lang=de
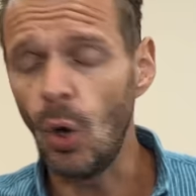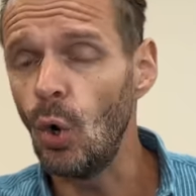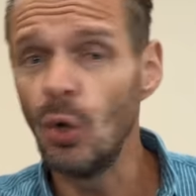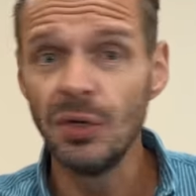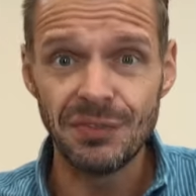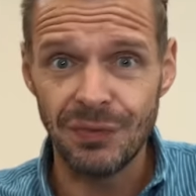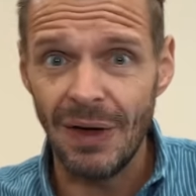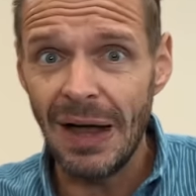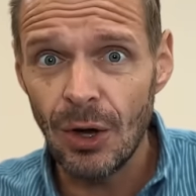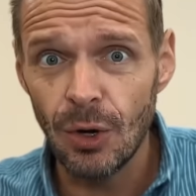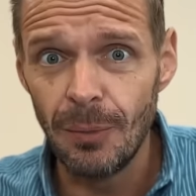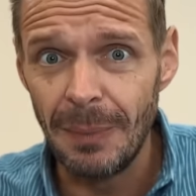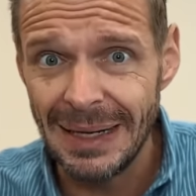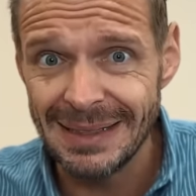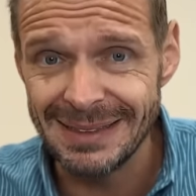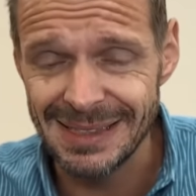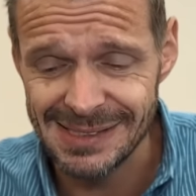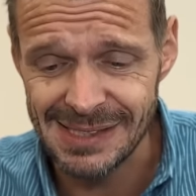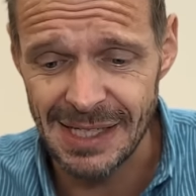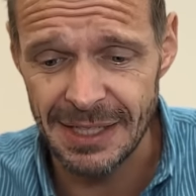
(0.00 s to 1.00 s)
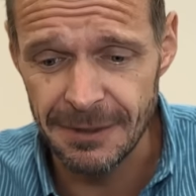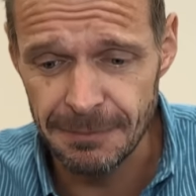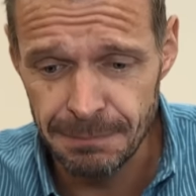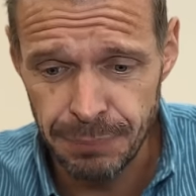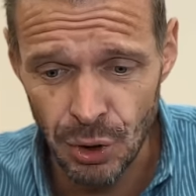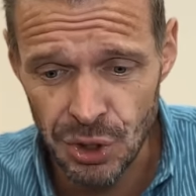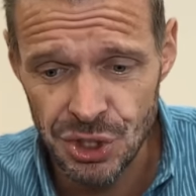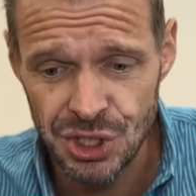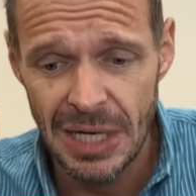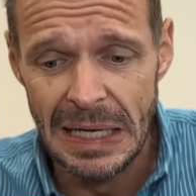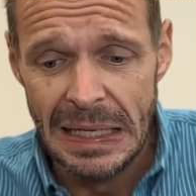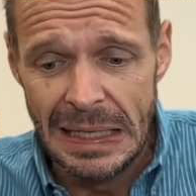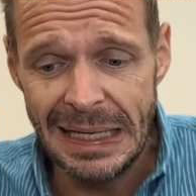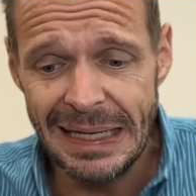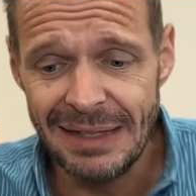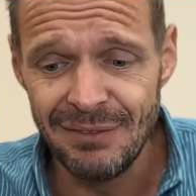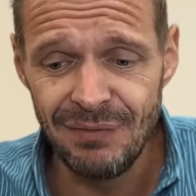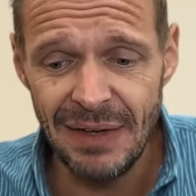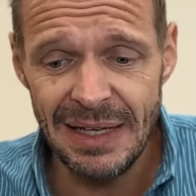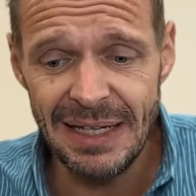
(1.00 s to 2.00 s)
Und warum hat er seinen Putsch
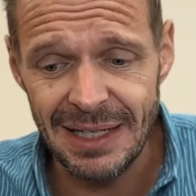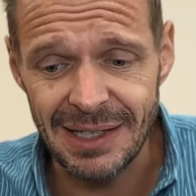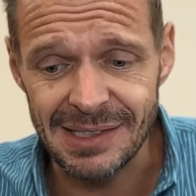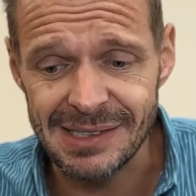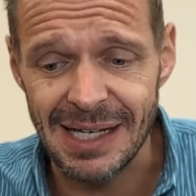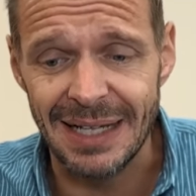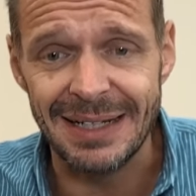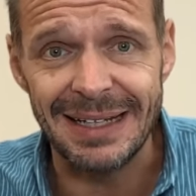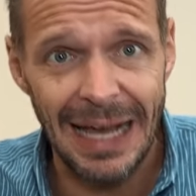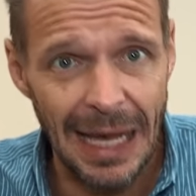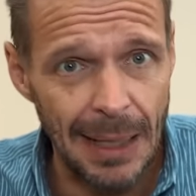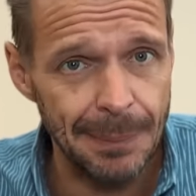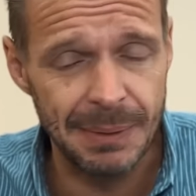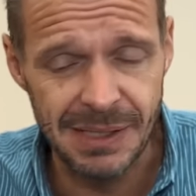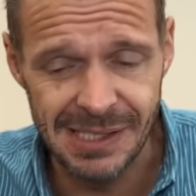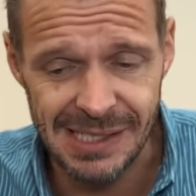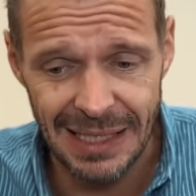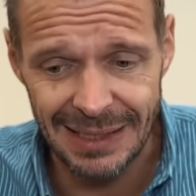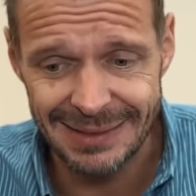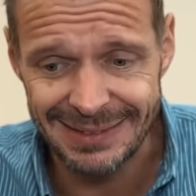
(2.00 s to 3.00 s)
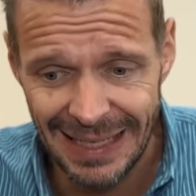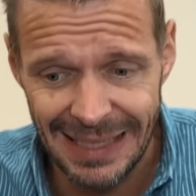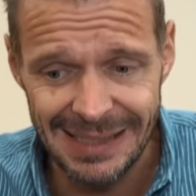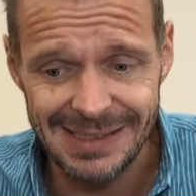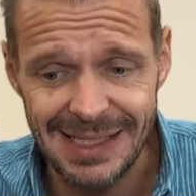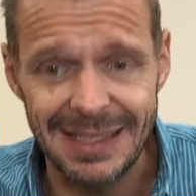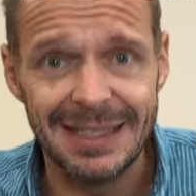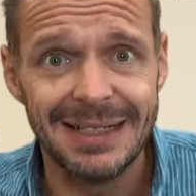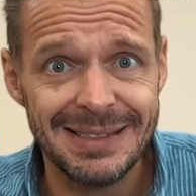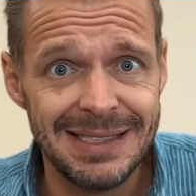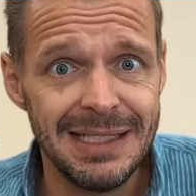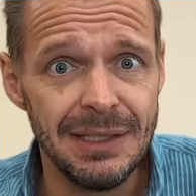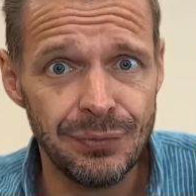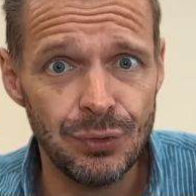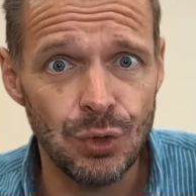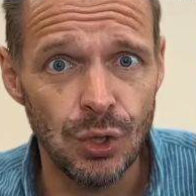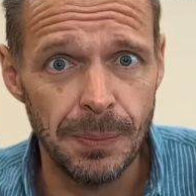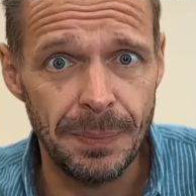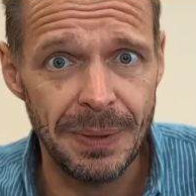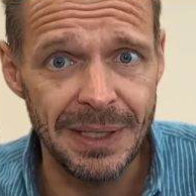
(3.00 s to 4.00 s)
in weniger Zeit abgesagt, als eine
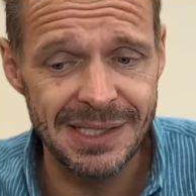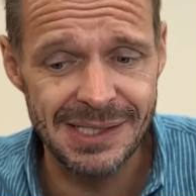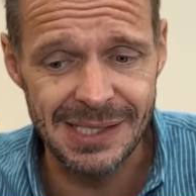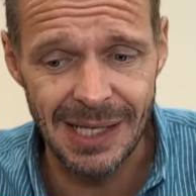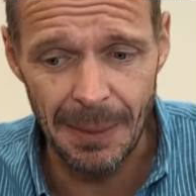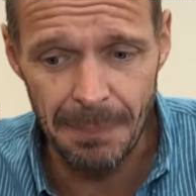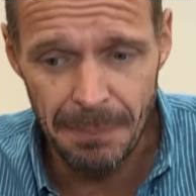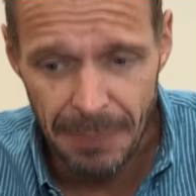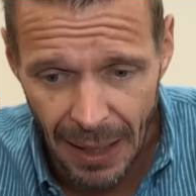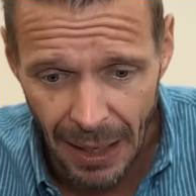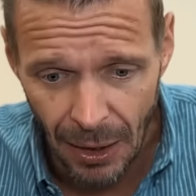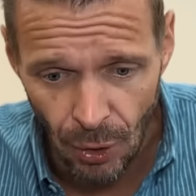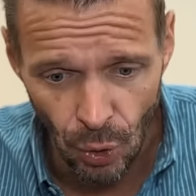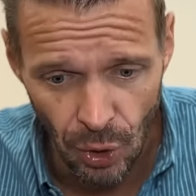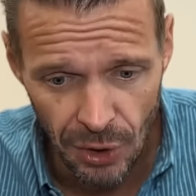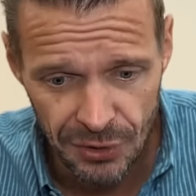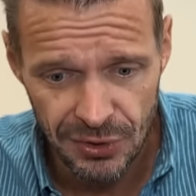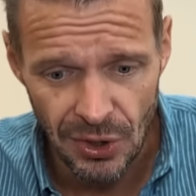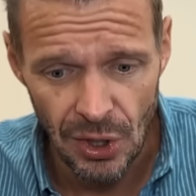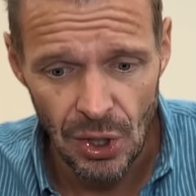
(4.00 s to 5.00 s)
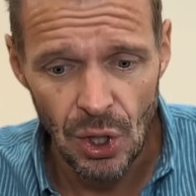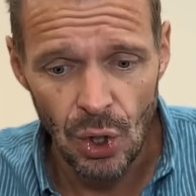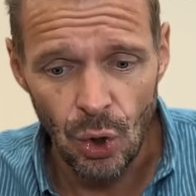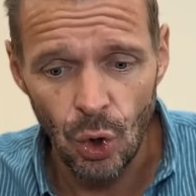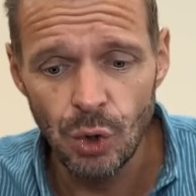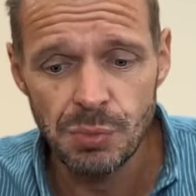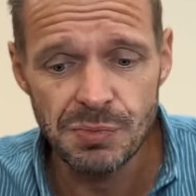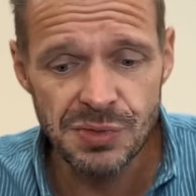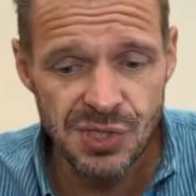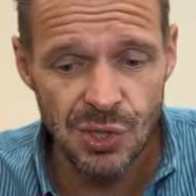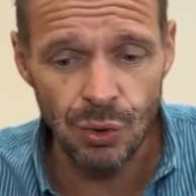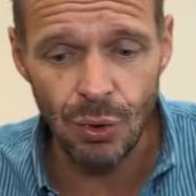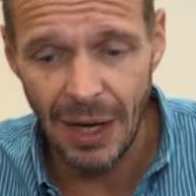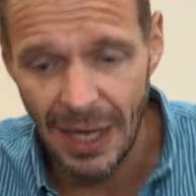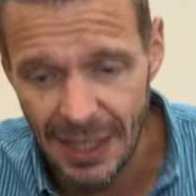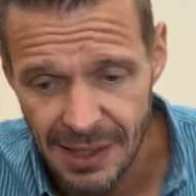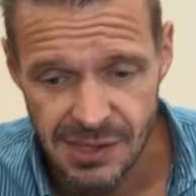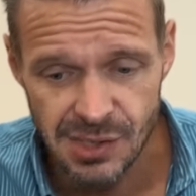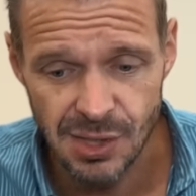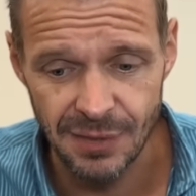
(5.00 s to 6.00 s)
Tiefkühlpizza braucht, um so
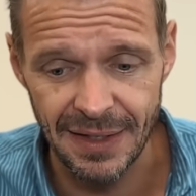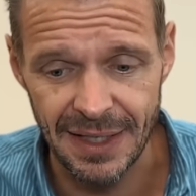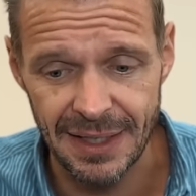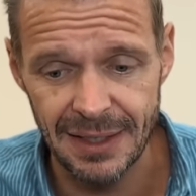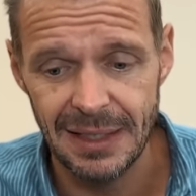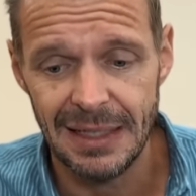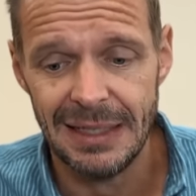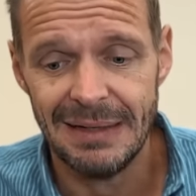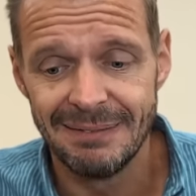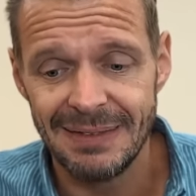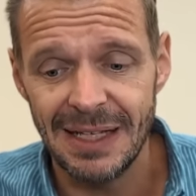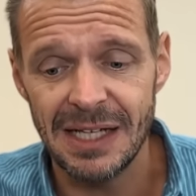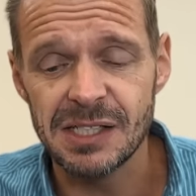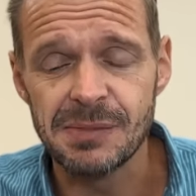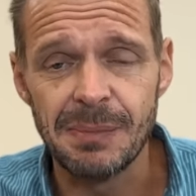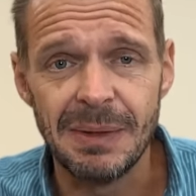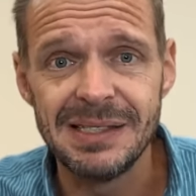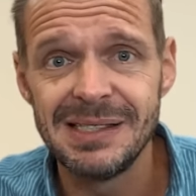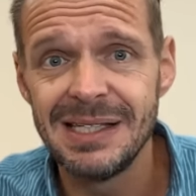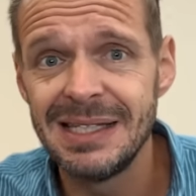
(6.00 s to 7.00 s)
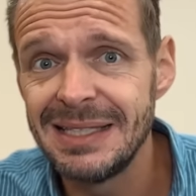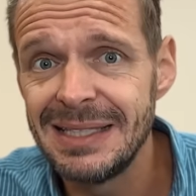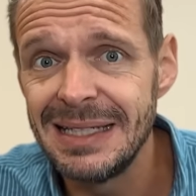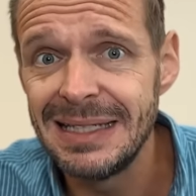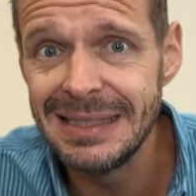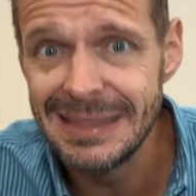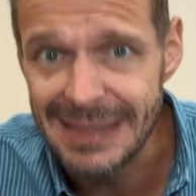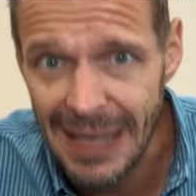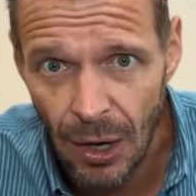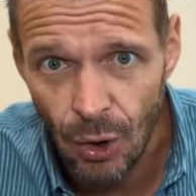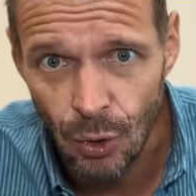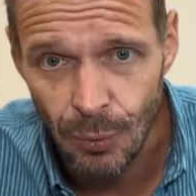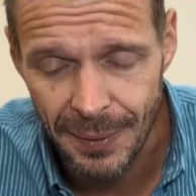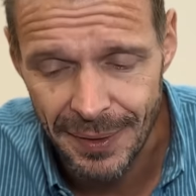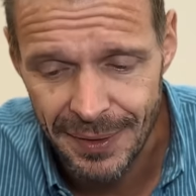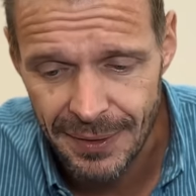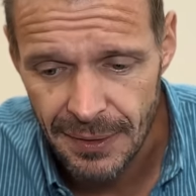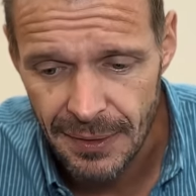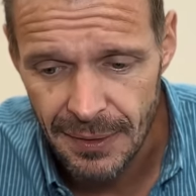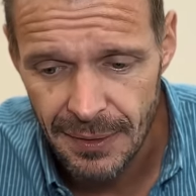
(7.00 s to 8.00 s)
heiß zu werden, dass man sich den
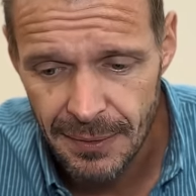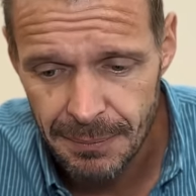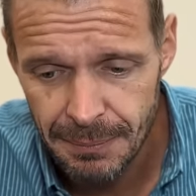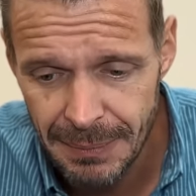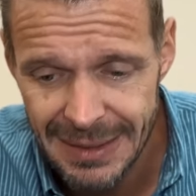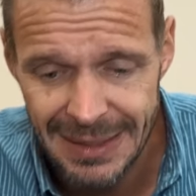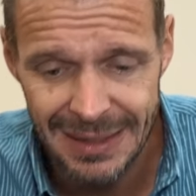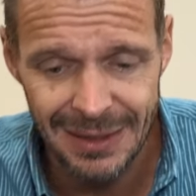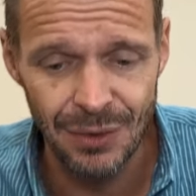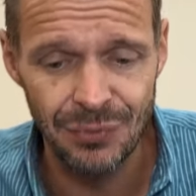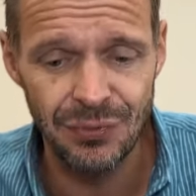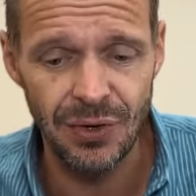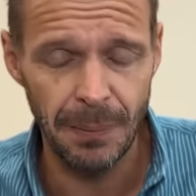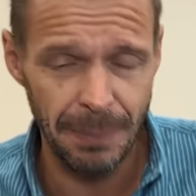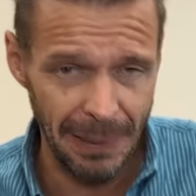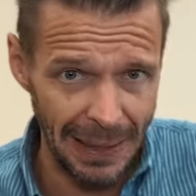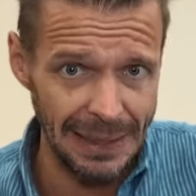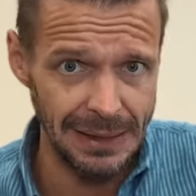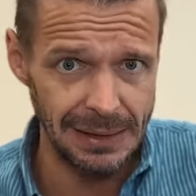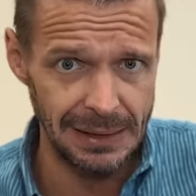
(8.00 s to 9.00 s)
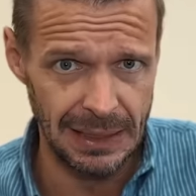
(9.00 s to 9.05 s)
Gaumen mit ihr verbrennen